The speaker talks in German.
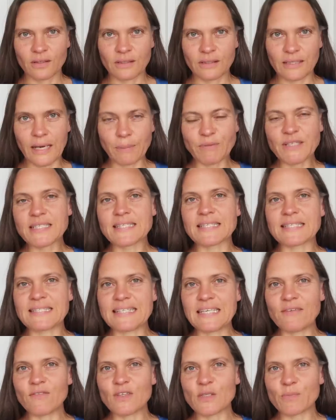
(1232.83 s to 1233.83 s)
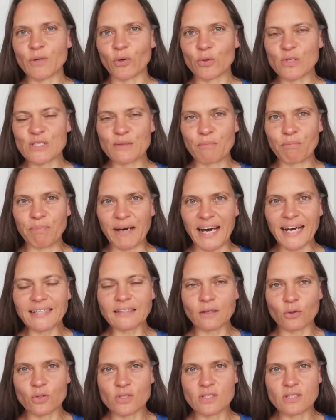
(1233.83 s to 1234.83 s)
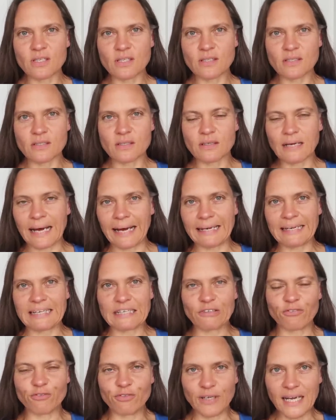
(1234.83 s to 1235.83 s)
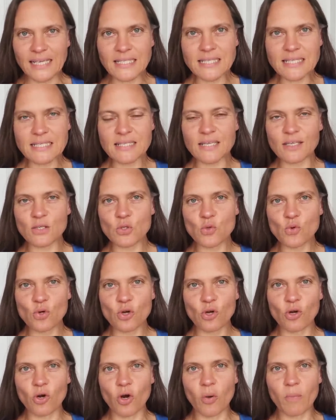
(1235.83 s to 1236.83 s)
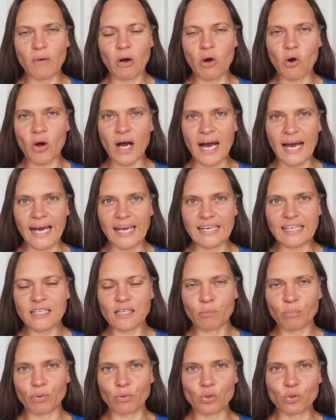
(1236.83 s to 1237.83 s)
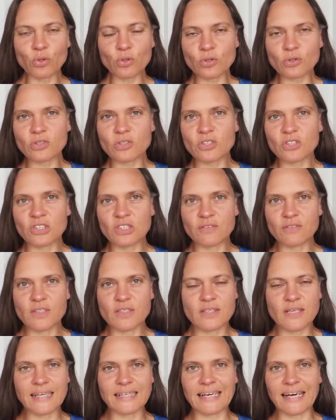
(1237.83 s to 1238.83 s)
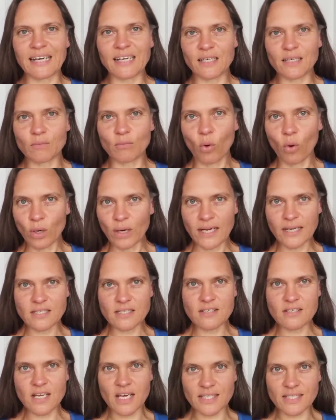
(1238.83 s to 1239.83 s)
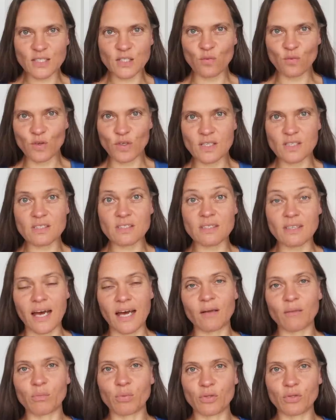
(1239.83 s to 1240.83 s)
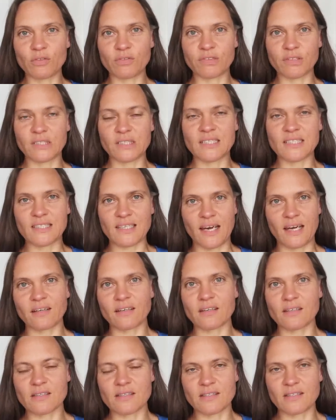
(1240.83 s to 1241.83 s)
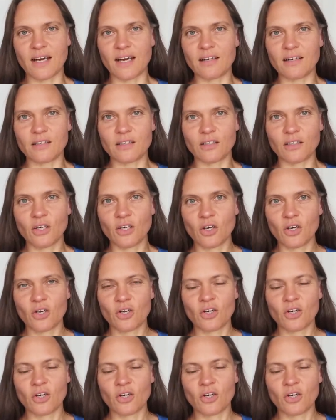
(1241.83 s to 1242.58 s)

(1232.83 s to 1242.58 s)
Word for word: Ihr habt jetzt gesehen, wie es bei uns im Bad aussieht. Es sind einige Pflanzen dazugekommen, auch einige Produkte, die wir seit einigen Monaten testen, wie das Zahnpulver, die Zahnkristalle